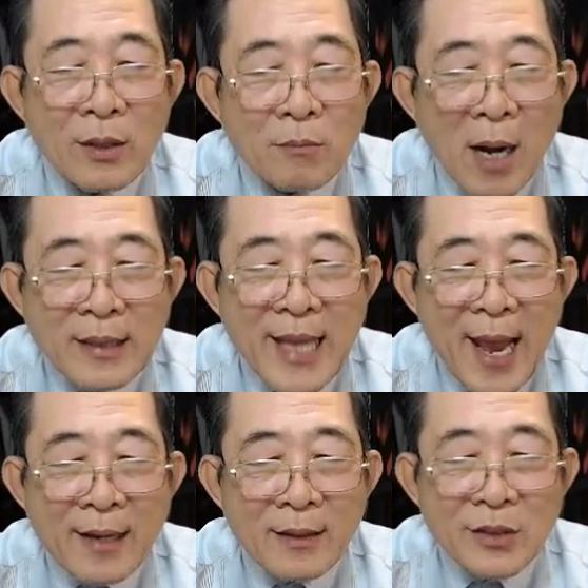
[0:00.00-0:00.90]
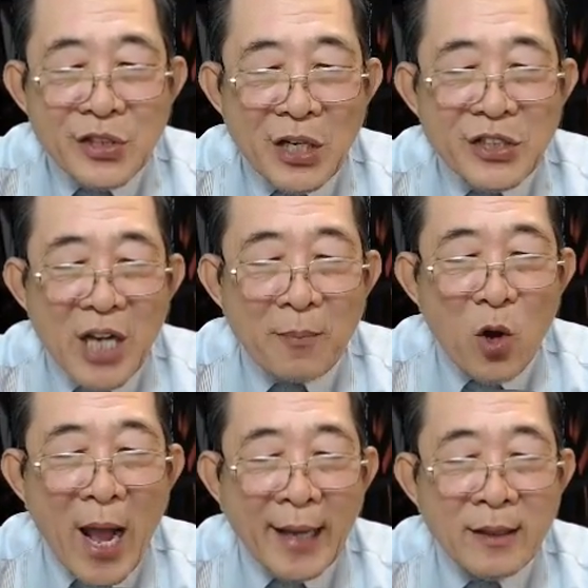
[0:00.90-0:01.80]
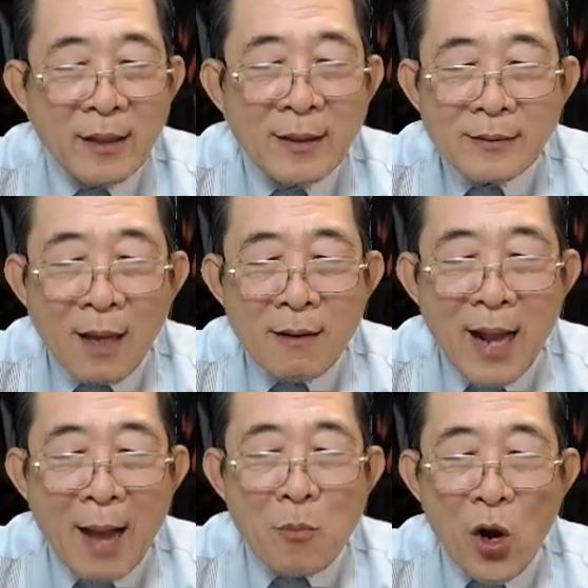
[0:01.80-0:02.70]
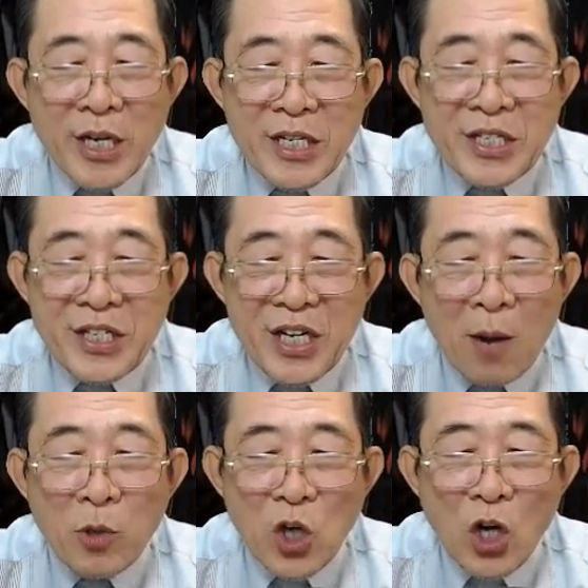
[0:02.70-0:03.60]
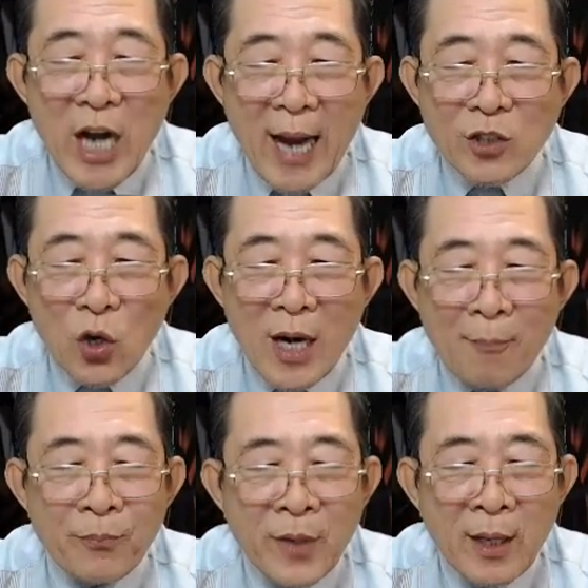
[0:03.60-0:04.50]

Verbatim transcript: Bất giác, sững sờ một cái, tất cả mọi người không có rõ ràng cho lắm.